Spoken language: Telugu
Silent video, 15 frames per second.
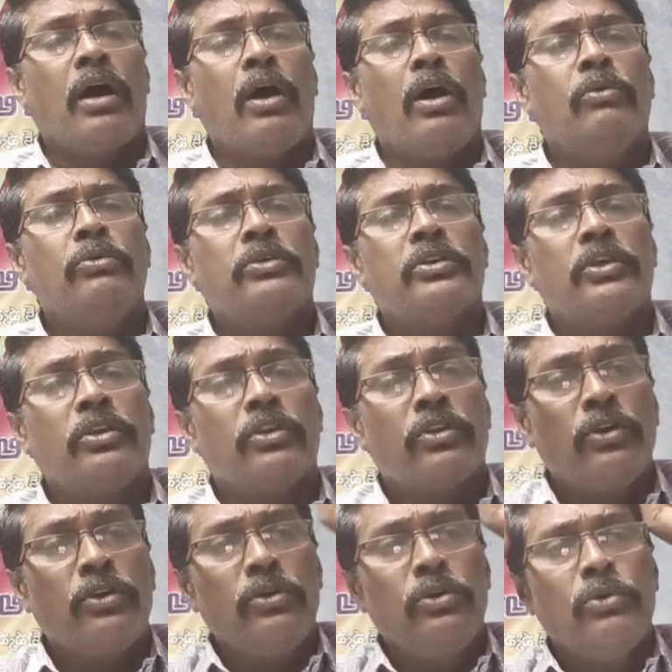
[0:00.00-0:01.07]
ఆవుకి
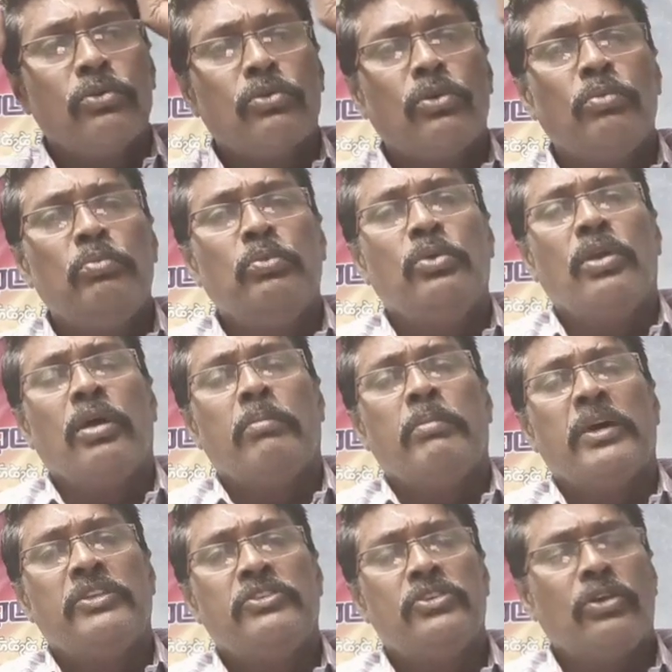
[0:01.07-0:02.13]
రెండు కొమ్ముల
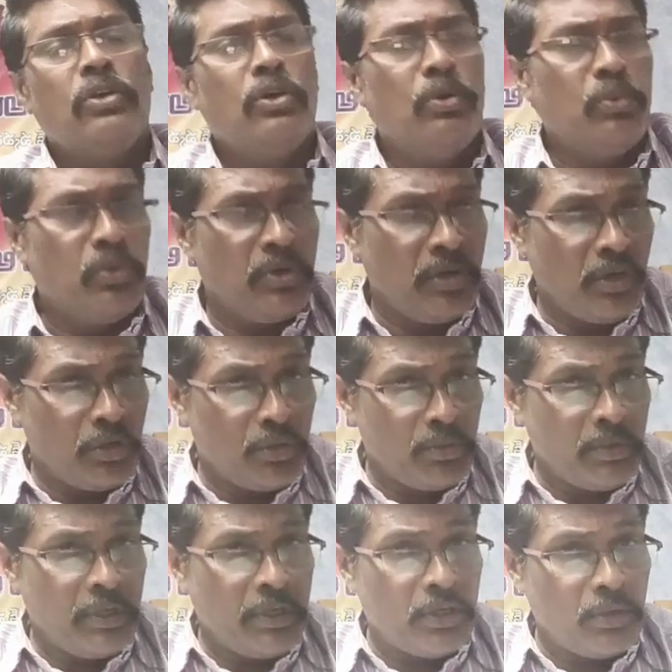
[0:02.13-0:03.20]
మధ్యలో
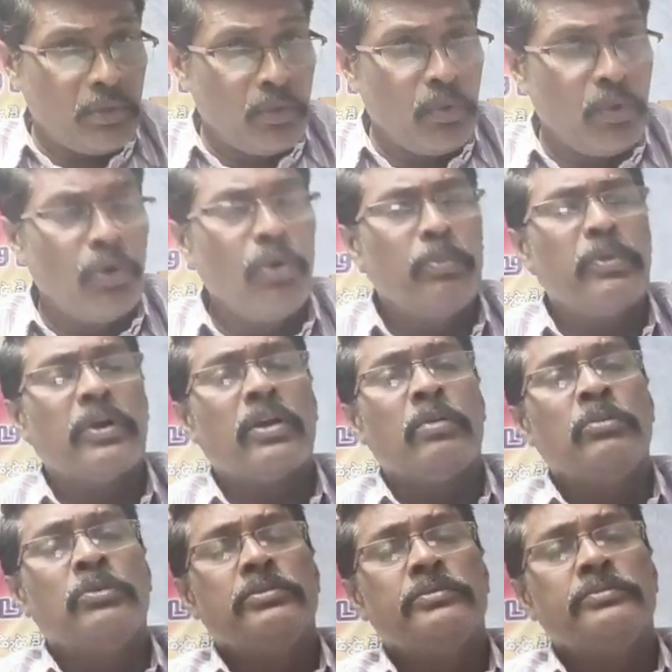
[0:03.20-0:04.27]
ఉన్నటువంటి
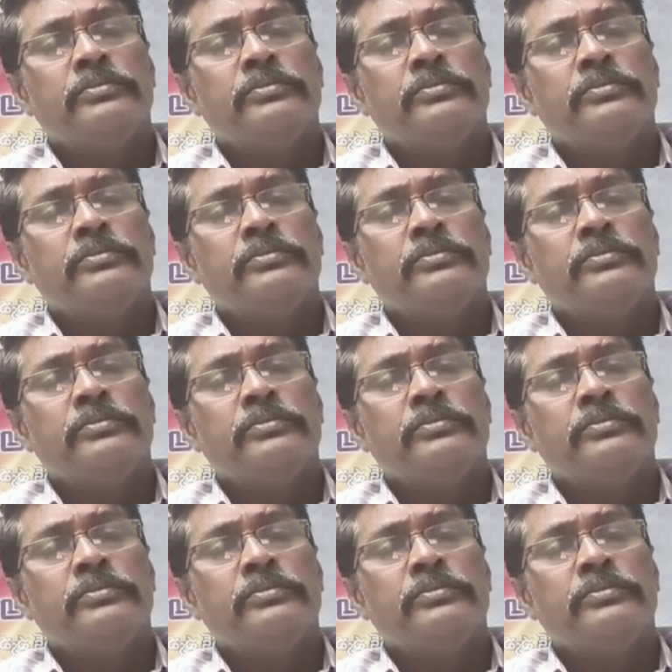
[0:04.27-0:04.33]
గోపురము